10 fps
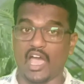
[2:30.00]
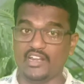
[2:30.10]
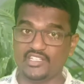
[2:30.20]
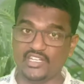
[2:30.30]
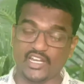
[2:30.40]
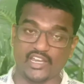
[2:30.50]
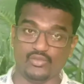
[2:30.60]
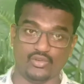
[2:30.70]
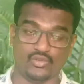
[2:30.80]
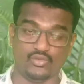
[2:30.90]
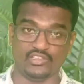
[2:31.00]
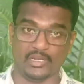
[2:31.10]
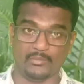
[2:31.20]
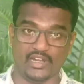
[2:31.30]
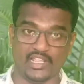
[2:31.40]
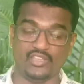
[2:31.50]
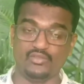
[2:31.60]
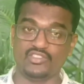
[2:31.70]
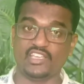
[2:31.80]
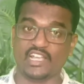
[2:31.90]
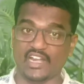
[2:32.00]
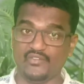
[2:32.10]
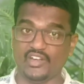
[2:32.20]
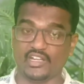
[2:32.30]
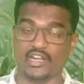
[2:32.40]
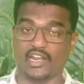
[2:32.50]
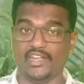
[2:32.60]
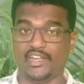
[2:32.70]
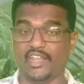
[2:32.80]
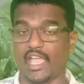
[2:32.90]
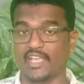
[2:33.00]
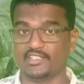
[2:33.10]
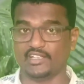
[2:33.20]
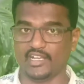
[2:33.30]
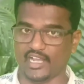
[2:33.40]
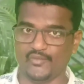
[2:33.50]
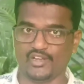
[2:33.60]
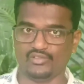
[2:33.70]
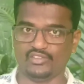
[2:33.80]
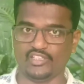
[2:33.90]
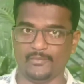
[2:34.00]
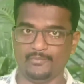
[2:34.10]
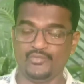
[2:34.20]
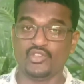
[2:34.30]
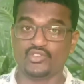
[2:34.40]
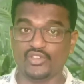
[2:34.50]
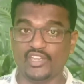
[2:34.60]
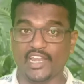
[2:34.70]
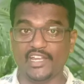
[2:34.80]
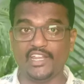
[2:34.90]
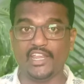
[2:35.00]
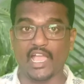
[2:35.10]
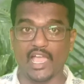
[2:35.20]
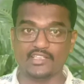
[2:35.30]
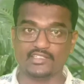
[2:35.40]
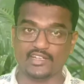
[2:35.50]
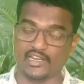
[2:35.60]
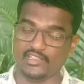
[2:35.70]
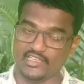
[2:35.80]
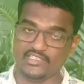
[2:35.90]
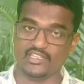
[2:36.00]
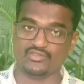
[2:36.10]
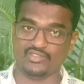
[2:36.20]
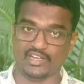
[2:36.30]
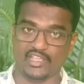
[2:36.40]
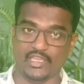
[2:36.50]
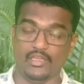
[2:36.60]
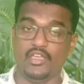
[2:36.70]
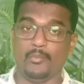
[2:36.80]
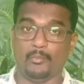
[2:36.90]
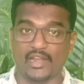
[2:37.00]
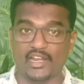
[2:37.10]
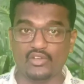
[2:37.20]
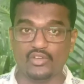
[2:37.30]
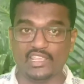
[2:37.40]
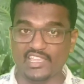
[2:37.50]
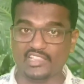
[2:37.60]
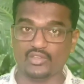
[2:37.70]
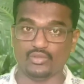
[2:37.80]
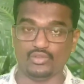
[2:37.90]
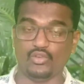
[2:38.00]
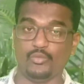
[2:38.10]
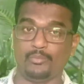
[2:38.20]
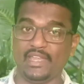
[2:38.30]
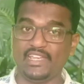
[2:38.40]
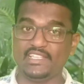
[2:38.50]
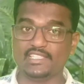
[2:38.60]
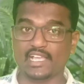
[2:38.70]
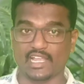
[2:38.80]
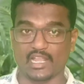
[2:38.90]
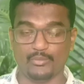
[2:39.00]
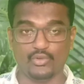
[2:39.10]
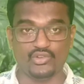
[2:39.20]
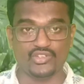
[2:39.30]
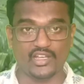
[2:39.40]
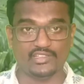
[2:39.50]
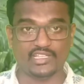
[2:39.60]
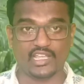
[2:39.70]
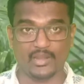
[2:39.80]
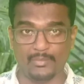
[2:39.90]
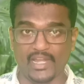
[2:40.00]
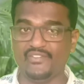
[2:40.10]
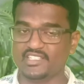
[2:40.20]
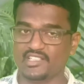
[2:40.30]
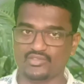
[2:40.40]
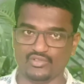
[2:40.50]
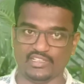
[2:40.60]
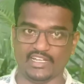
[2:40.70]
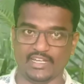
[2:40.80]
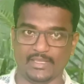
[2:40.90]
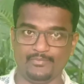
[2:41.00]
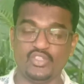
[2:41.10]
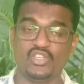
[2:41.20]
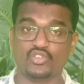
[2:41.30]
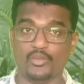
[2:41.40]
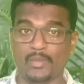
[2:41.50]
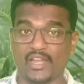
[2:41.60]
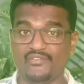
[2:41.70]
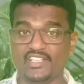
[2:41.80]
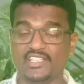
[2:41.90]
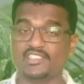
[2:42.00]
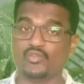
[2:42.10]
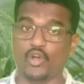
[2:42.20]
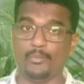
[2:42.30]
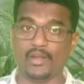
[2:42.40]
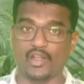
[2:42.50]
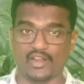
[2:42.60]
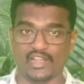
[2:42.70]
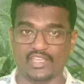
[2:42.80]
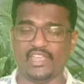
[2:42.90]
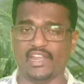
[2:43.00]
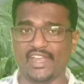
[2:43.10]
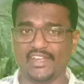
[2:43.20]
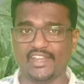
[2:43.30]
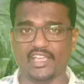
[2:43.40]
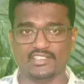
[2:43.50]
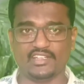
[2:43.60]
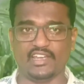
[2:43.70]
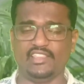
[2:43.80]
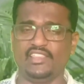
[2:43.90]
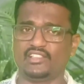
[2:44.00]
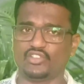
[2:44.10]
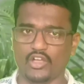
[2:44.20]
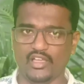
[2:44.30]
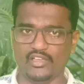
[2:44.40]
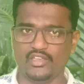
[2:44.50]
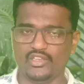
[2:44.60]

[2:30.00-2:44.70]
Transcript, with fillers: ఆర్జినిన్ అనేది ఒకటి ఉంటుంది అనమాట ఇది వచ్చి కన్వర్ట్ నైట్రిక్ ఆక్సైడ్గా కన్వర్ట్ అవుతుంది సో ఈ నైట్రిక్ ఆక్సైడ్ అనేది ఏం చేస్తుందంటే మనకు ఏదైతే ఉందో పెనీస్ దగ్గర పురుషాంగం దగ్గర బ్లడ్ వెసల్స్ ఉంటుందండి సో బ్లడ్ వెసల్స్ని ఓపెన్ అవడానికి నైట్రిక్ ఆక్సైడ్ అనేది ఎంతగా